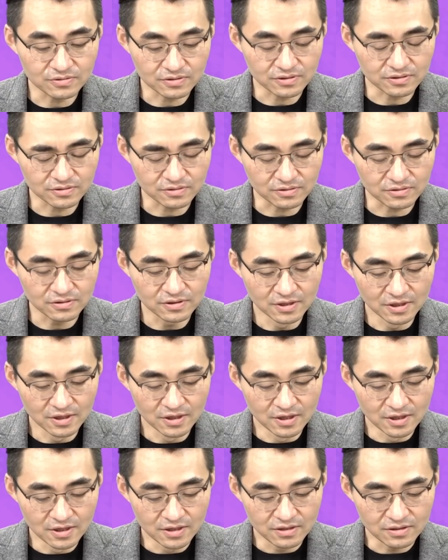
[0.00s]
그래서
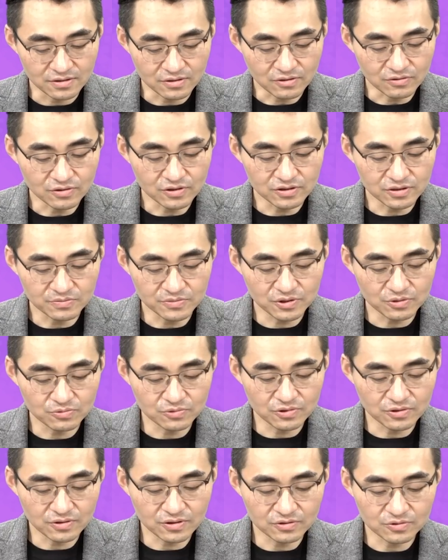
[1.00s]
이 경기 침체
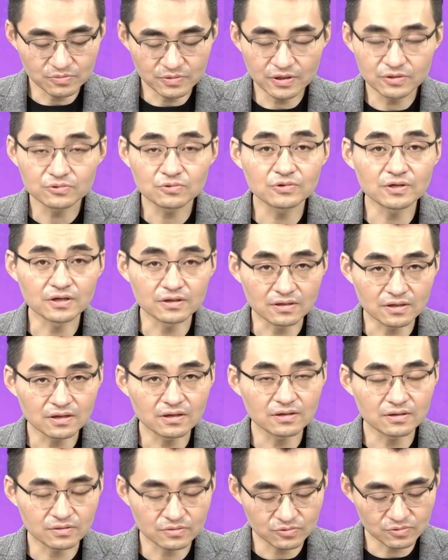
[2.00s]
우려가 좀 해소된
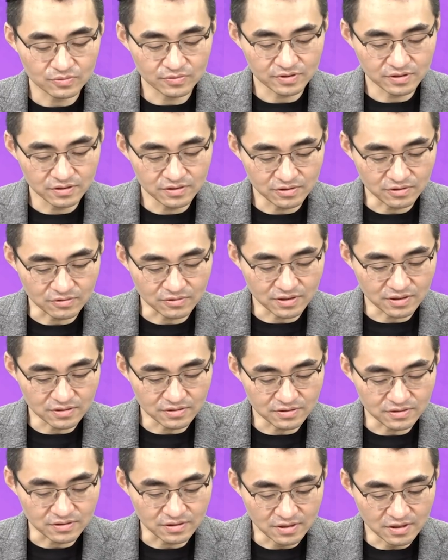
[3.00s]
게 좀 큰
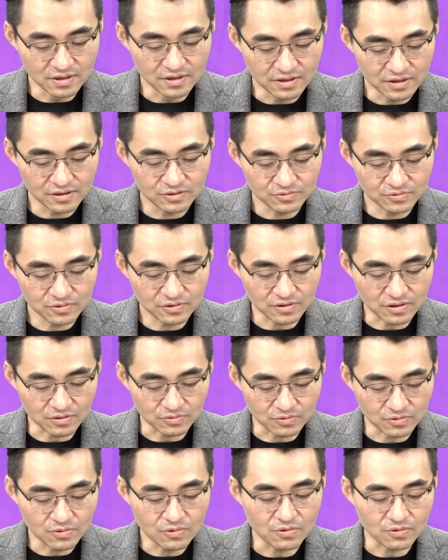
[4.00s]
역할을 해준 것
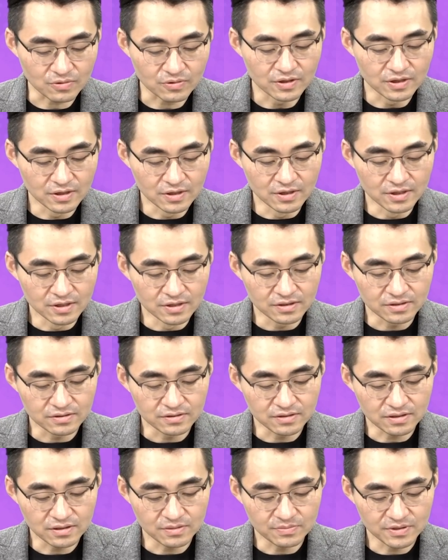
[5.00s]
같고
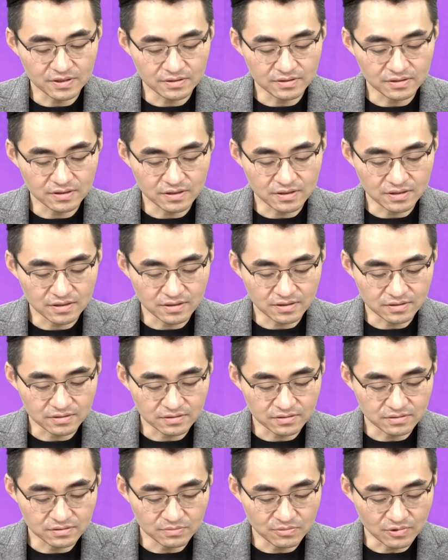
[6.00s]
그다음에 이제
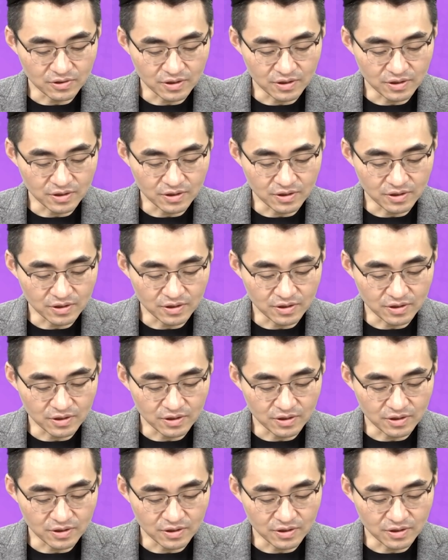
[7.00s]
그 뭐